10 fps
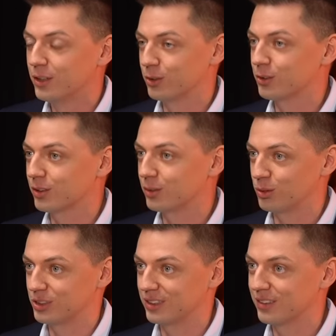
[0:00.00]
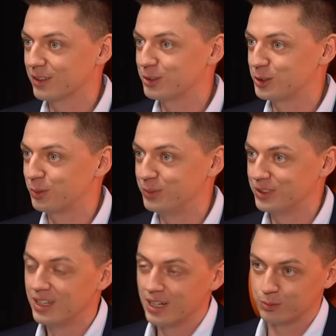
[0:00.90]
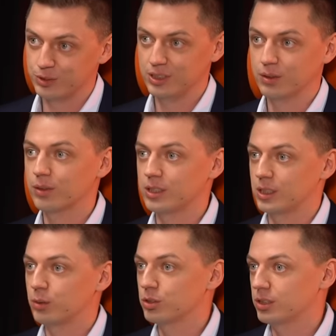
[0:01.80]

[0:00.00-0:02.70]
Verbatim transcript: No to kurczę, no jak to zrobić? A tu się nagle okazało,